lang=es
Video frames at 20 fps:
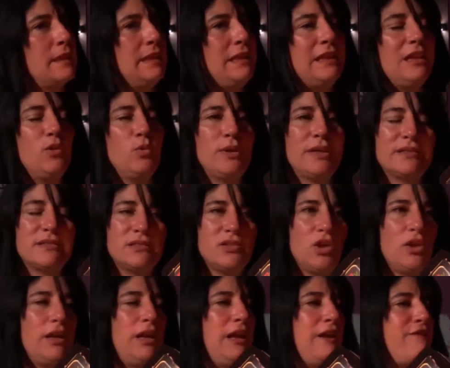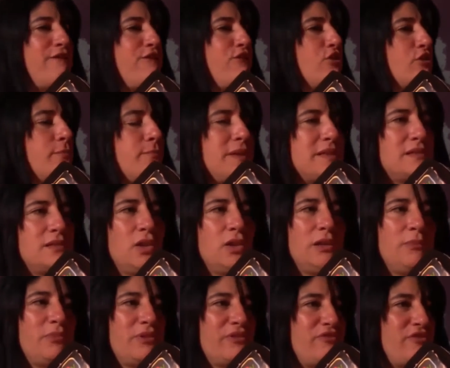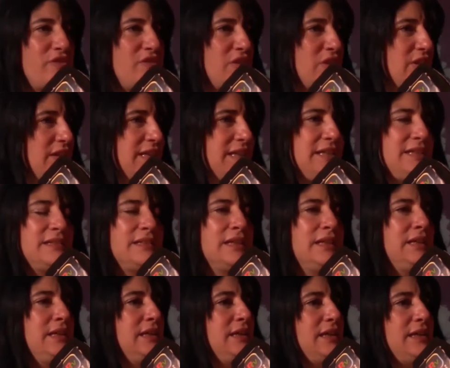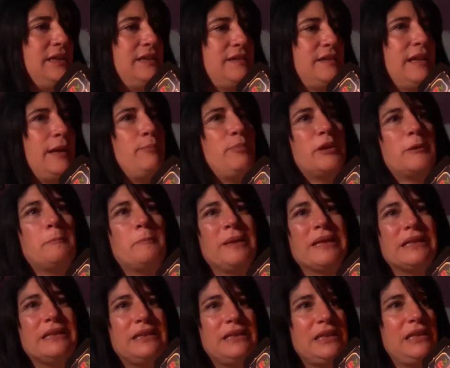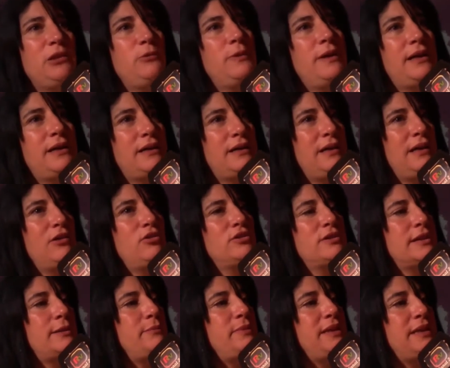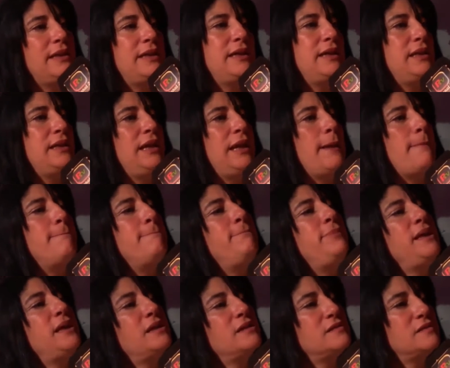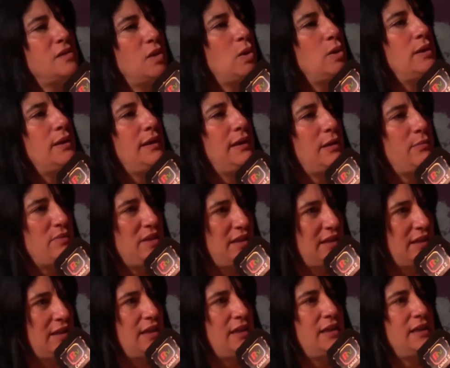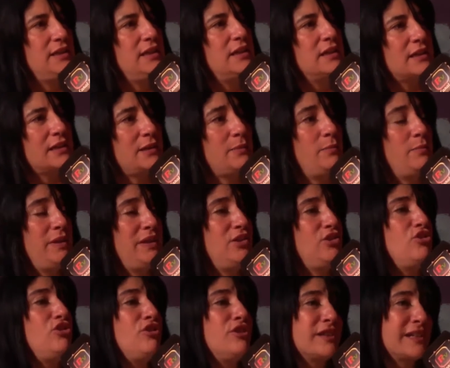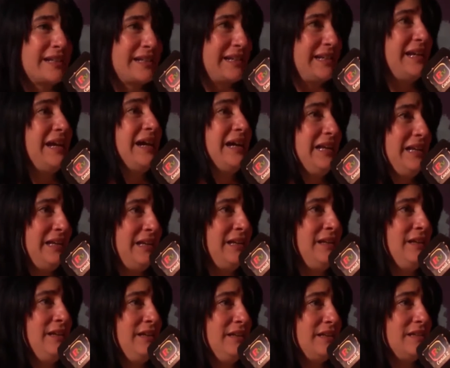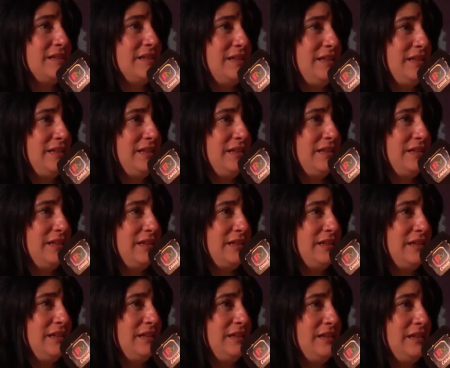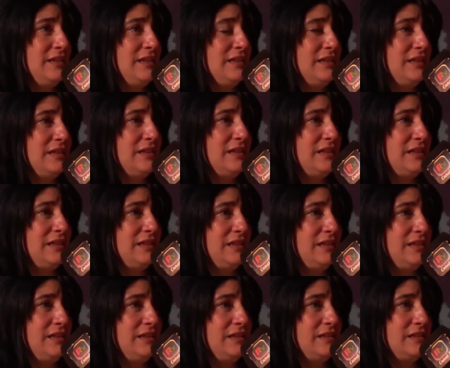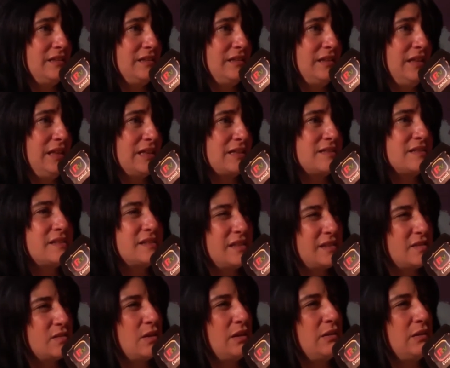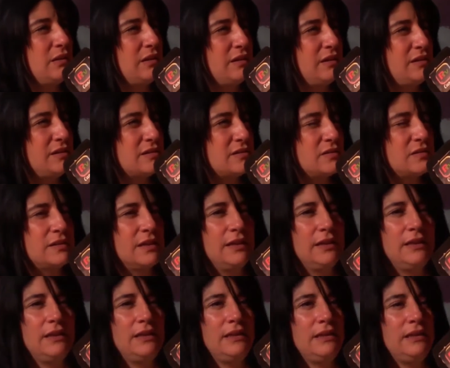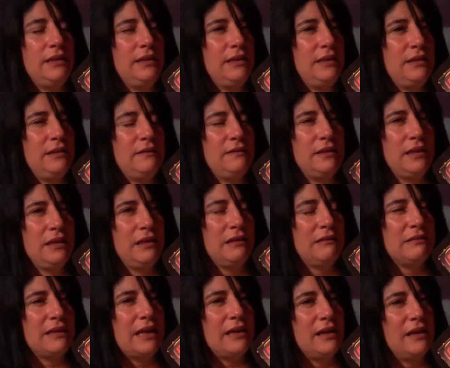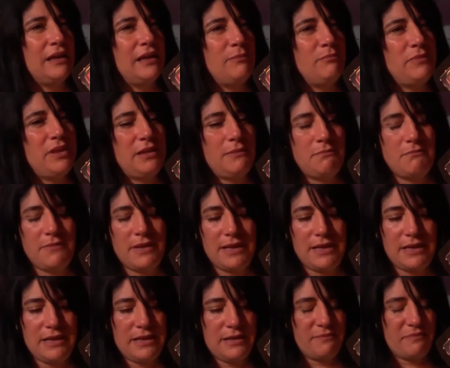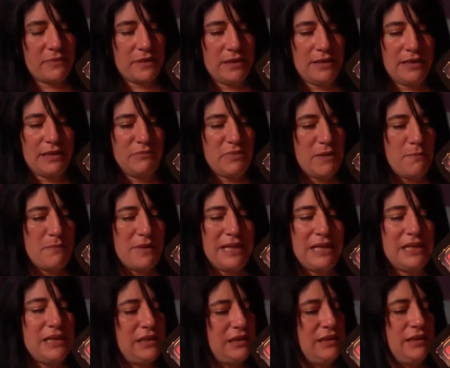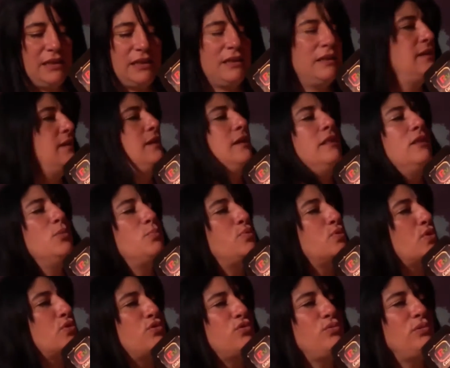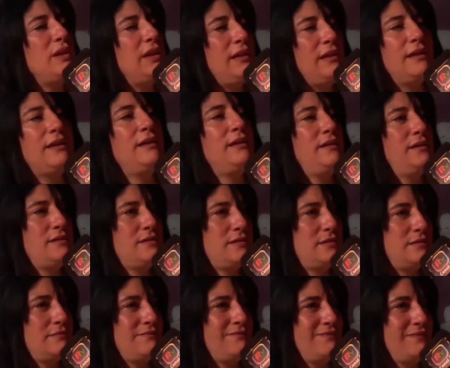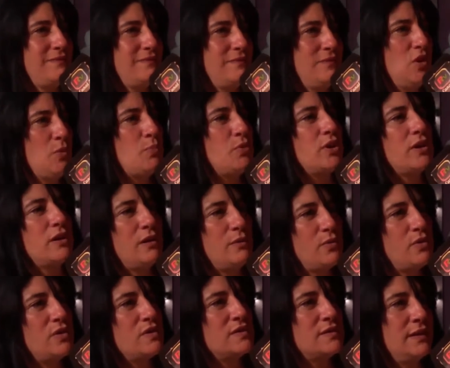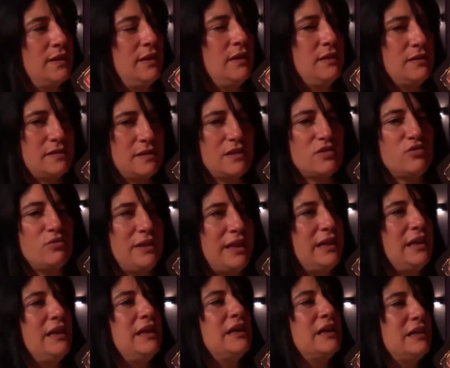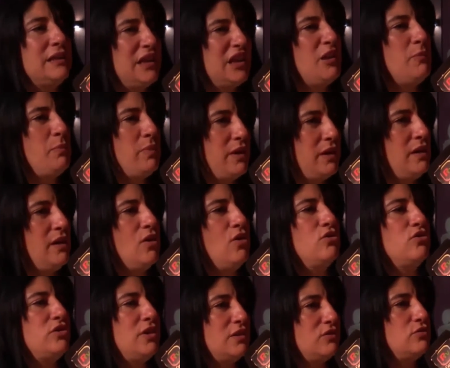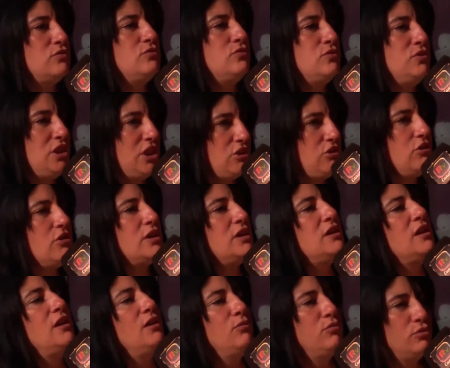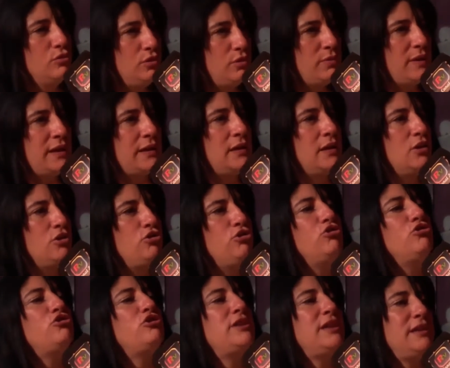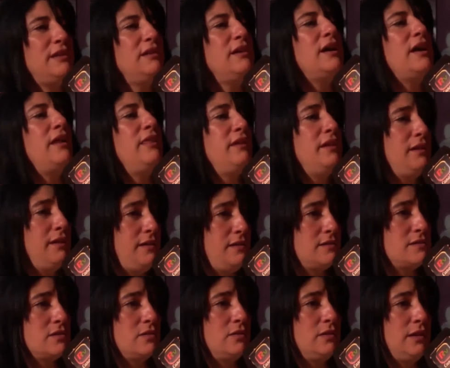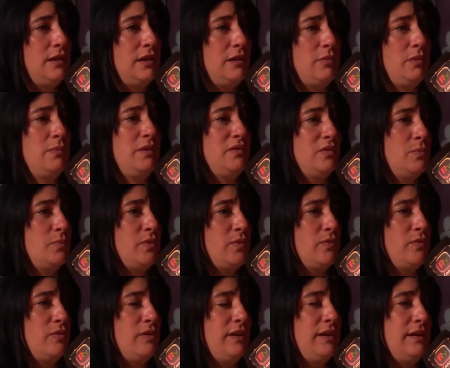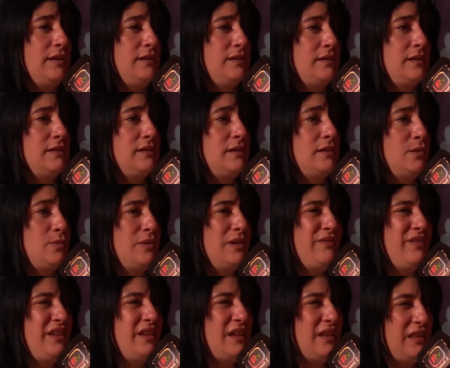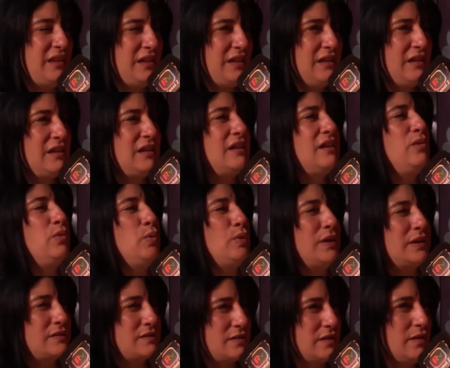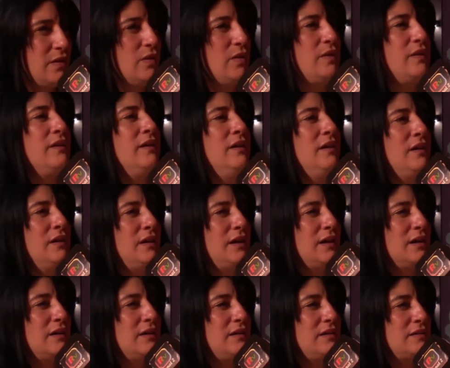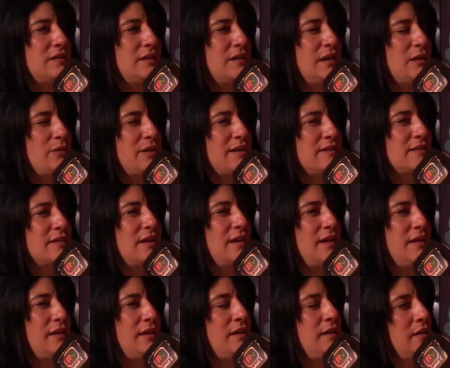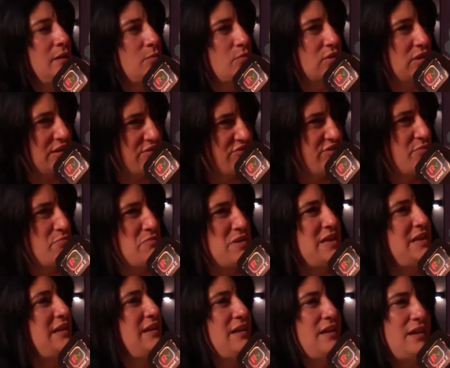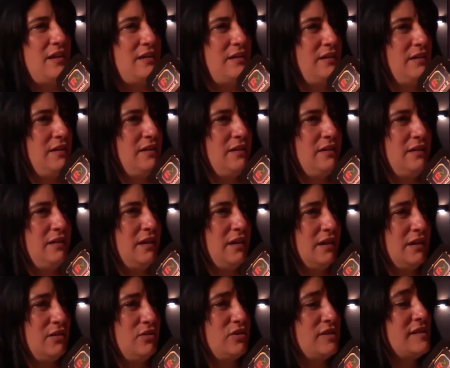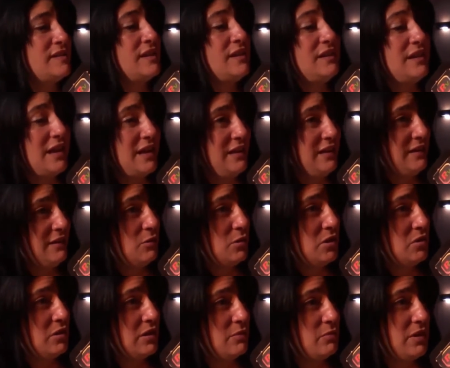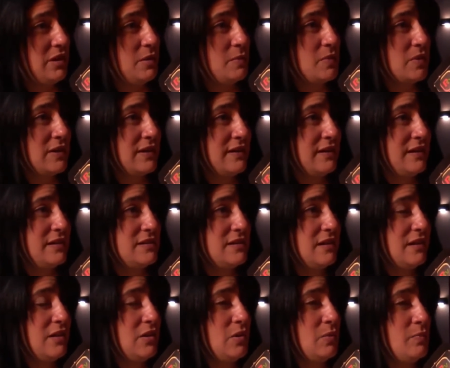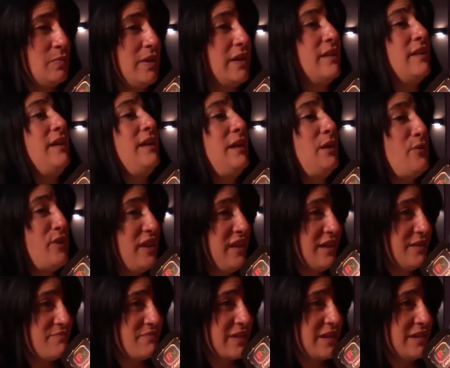Es la educación, es la formación de profesionales, es la perspectiva, la otra mirada, la ampliación de la mirada y el respeto real que se le tiene que, tener a la niñez, el acceso a los derechos, eh, estar en la misma en la misma línea de oportunidades no porque vos seas una nena que tiene pene o seas un niño que tiene vulva, no tengas derecho ni las mismas oportunidades a tener una vida digna, educación, a que ser abrazada por la familia, a que no te señalen cuando camines por la calle, a que no pierdas la vida